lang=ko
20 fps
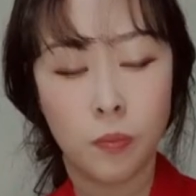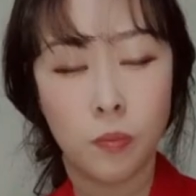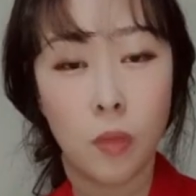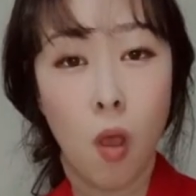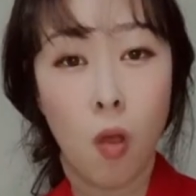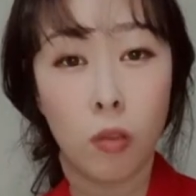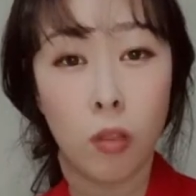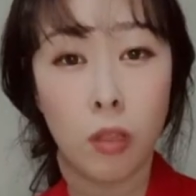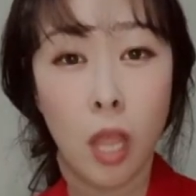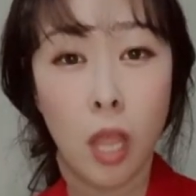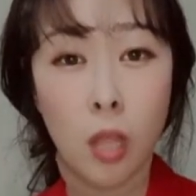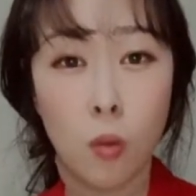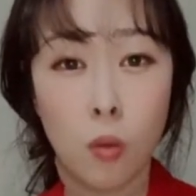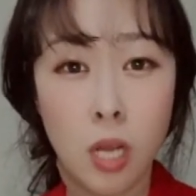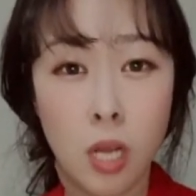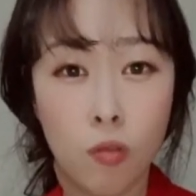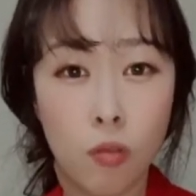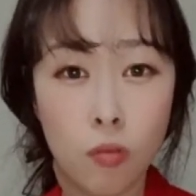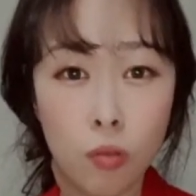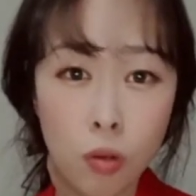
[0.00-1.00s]
어떻게 냉동실에
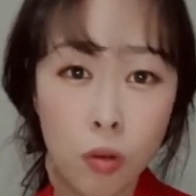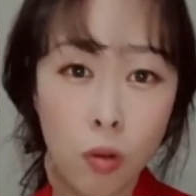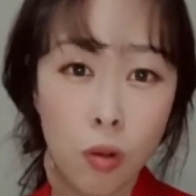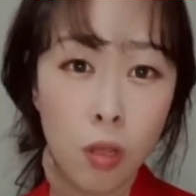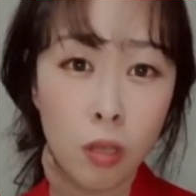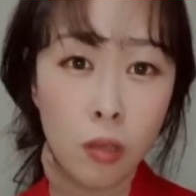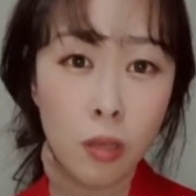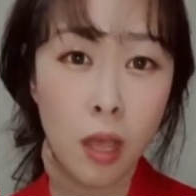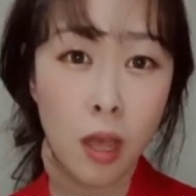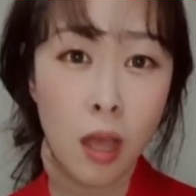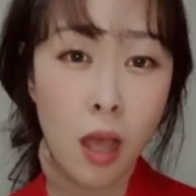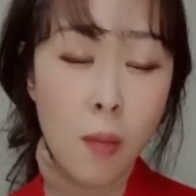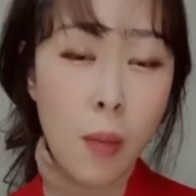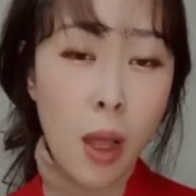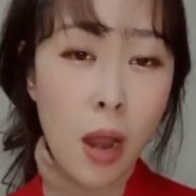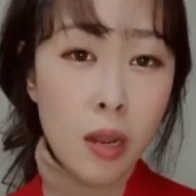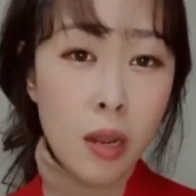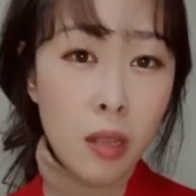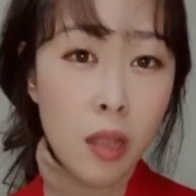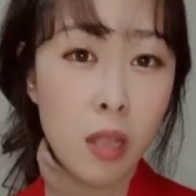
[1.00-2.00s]
꽁꽁 얼렸다가
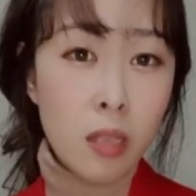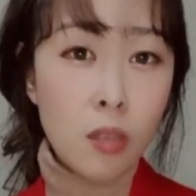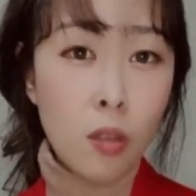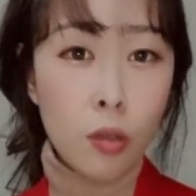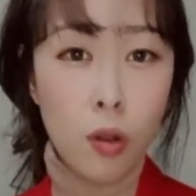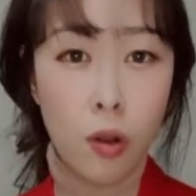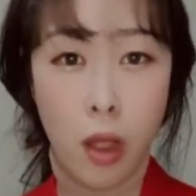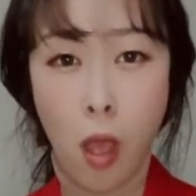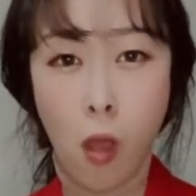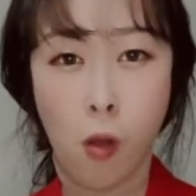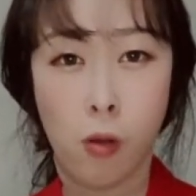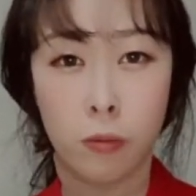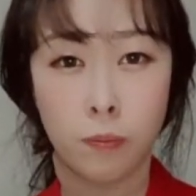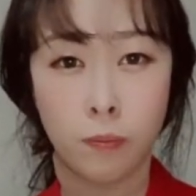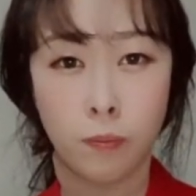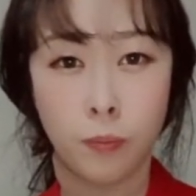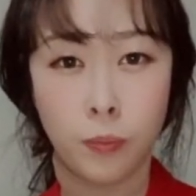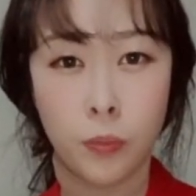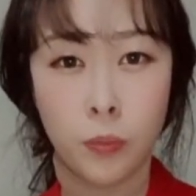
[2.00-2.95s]
말린 애는 어떨까요?